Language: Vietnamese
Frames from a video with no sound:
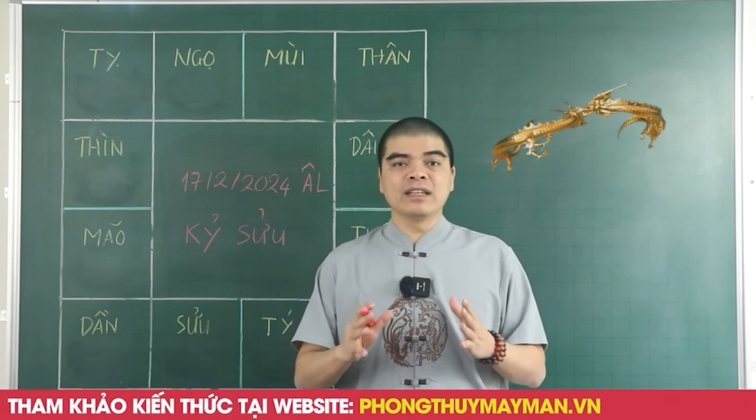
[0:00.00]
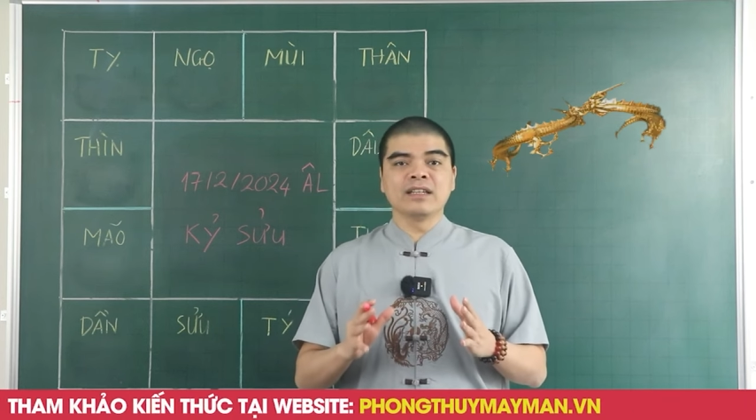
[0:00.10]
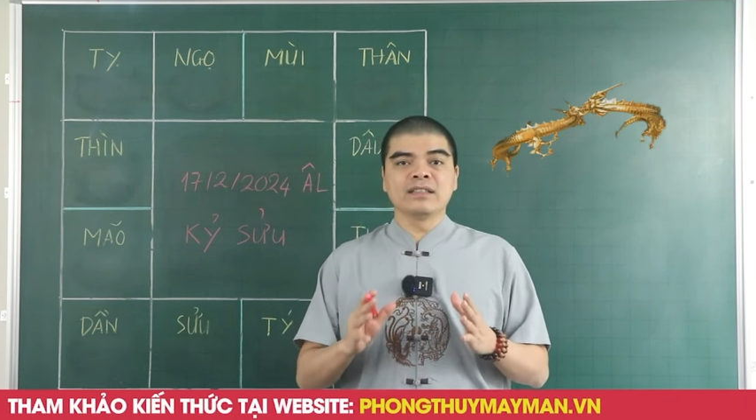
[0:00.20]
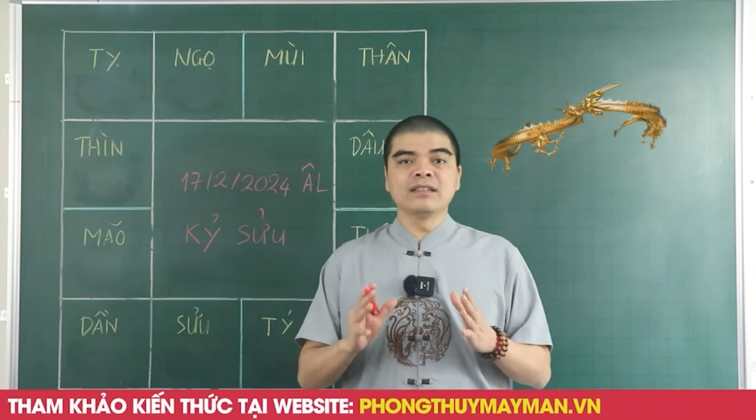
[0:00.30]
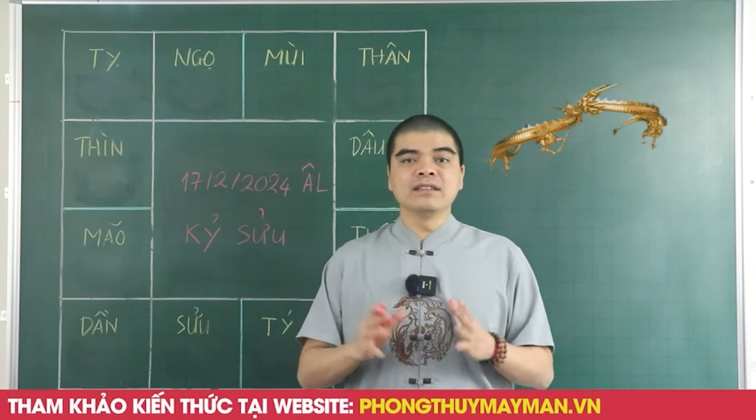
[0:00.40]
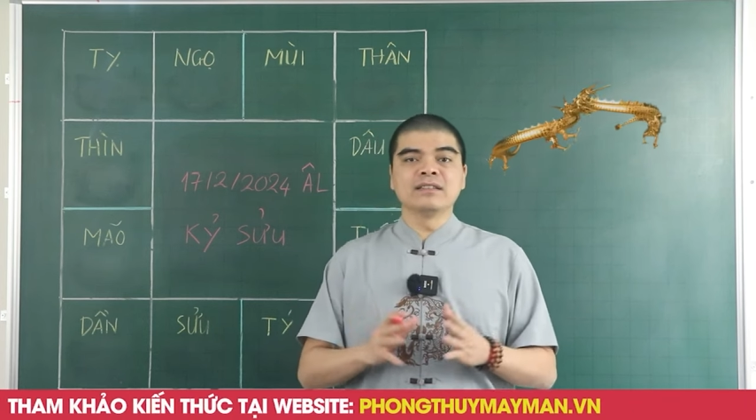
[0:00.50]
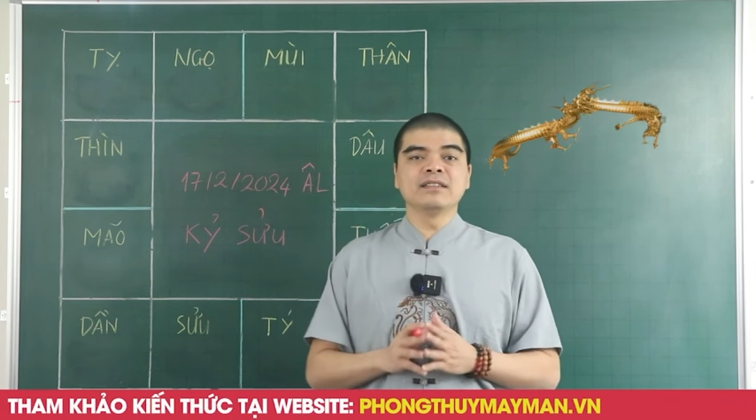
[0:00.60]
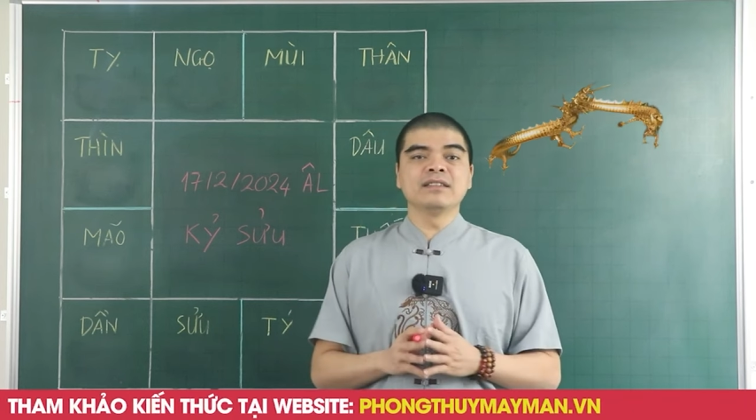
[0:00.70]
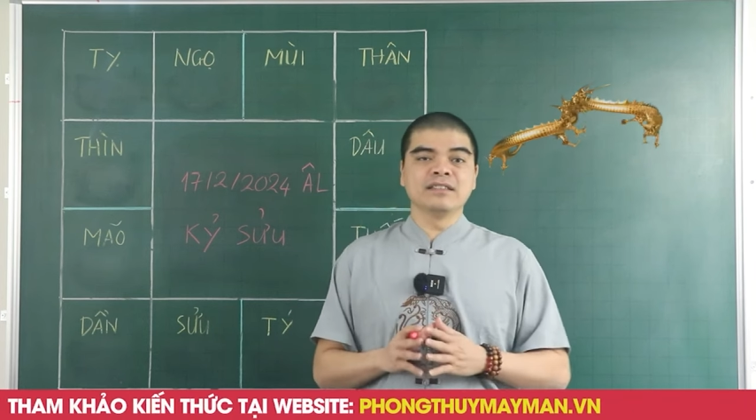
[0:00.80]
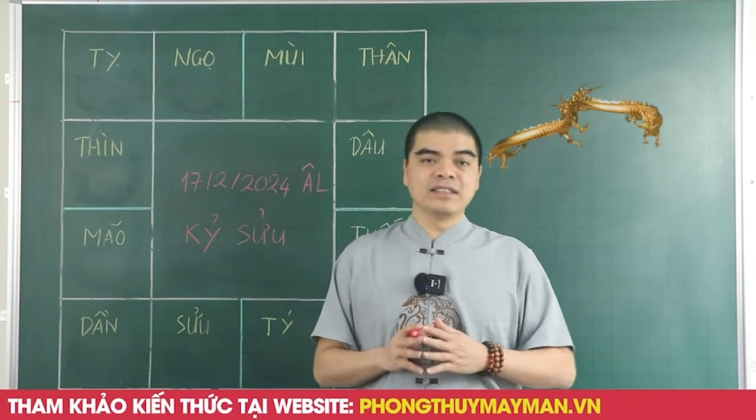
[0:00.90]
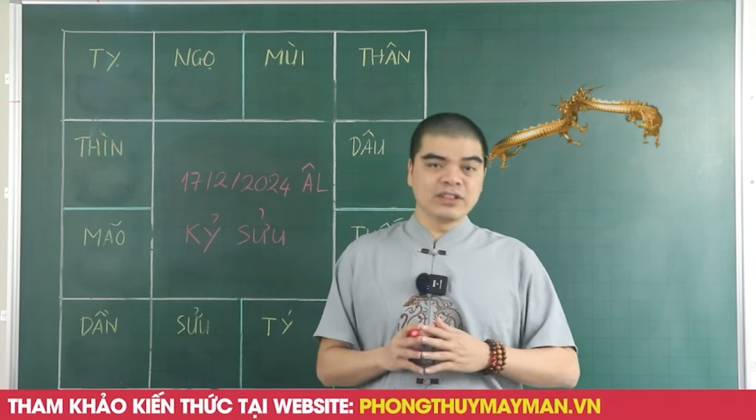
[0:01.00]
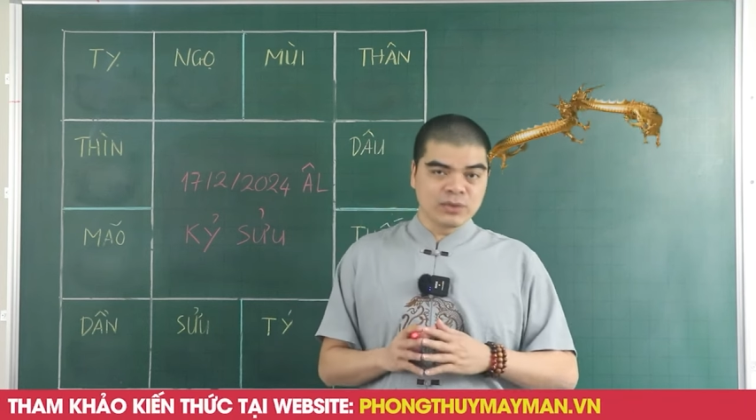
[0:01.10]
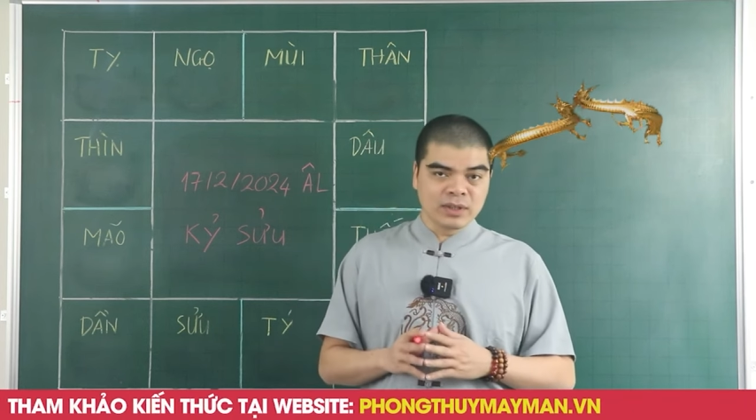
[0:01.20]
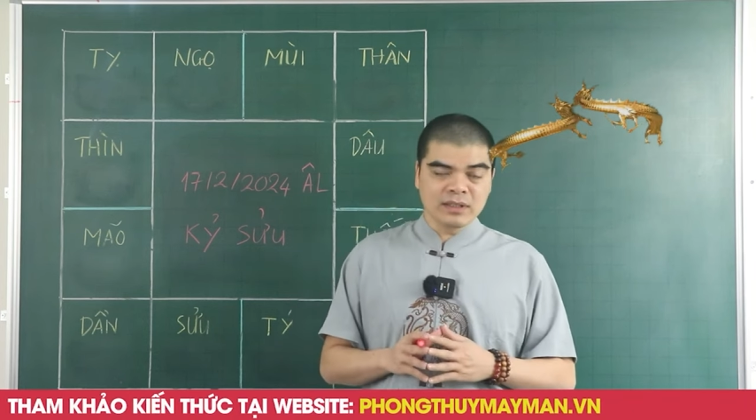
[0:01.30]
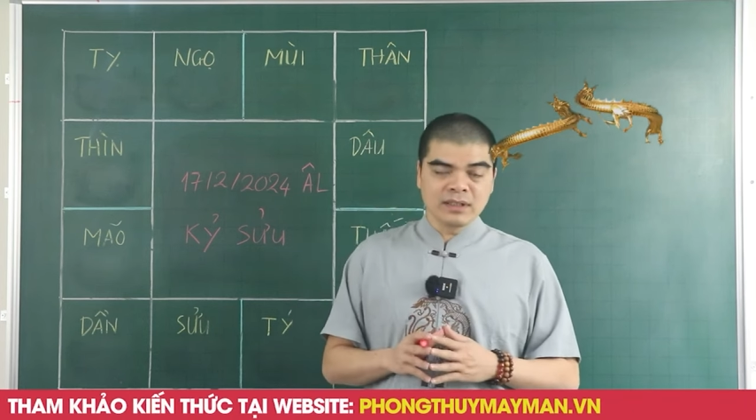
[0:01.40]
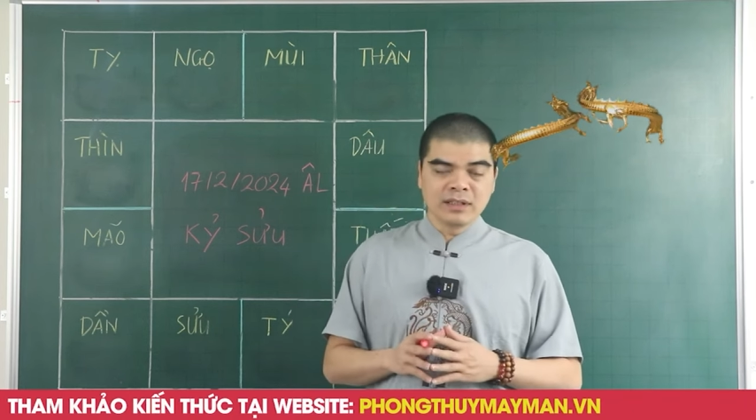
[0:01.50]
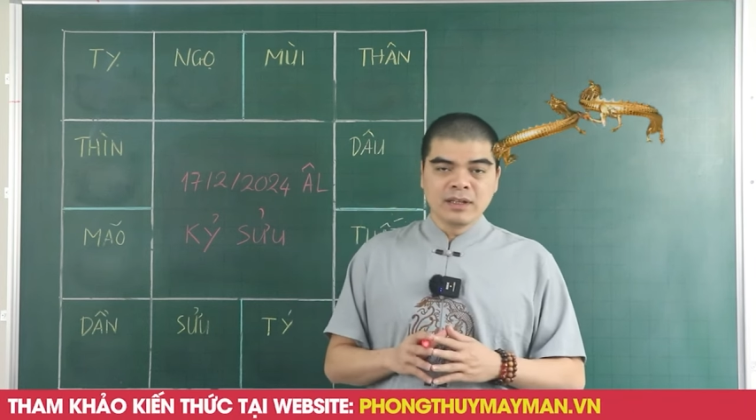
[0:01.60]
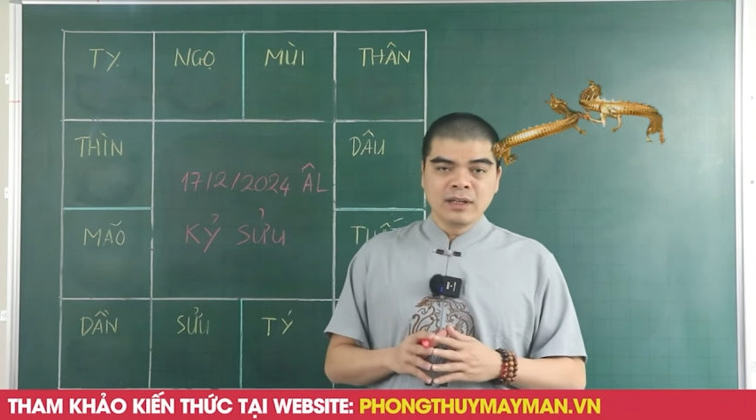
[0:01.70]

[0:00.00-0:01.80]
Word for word: tiền từ trên trời rơi xuống.